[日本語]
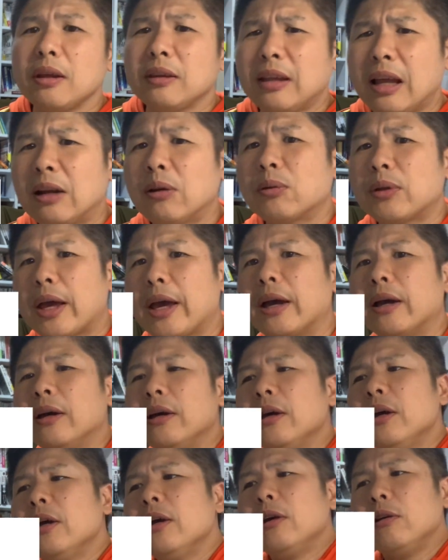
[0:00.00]
なので、
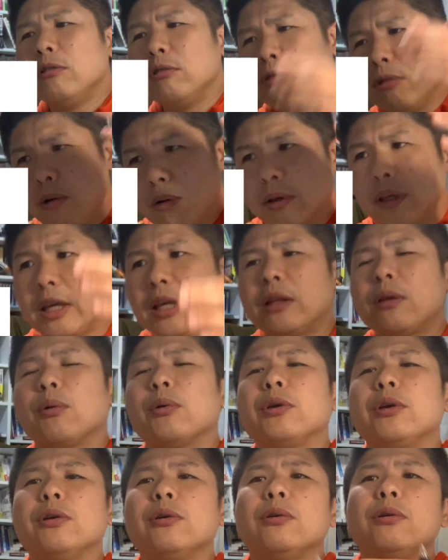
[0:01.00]
動き
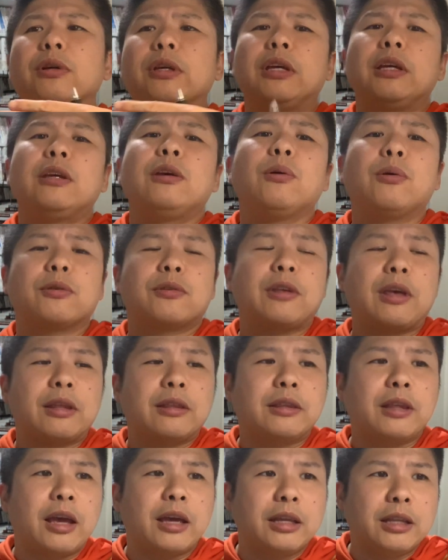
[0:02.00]
という企業
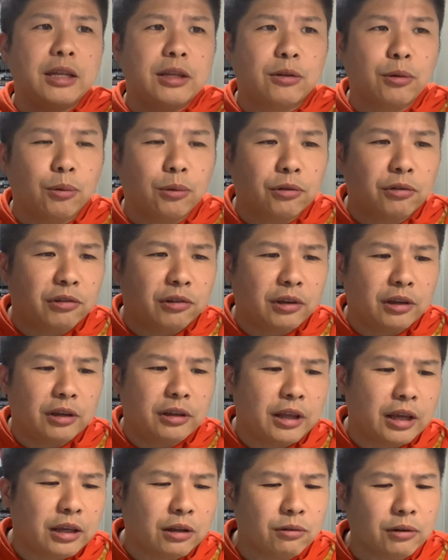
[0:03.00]
全体に投
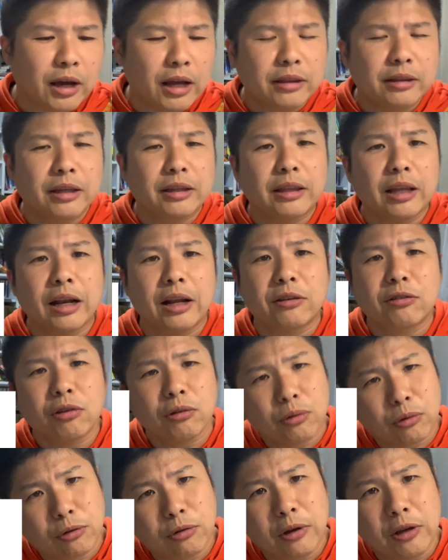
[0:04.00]
資できるかって言ったら
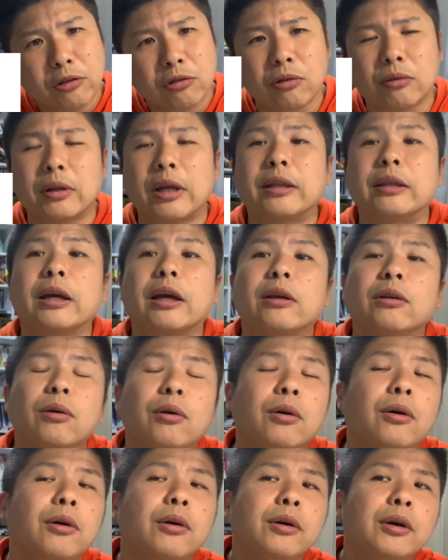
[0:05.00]
ちょっとクエスチョンなんだけ
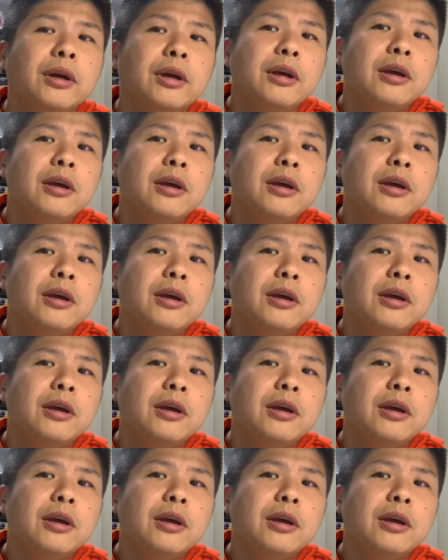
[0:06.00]
ど、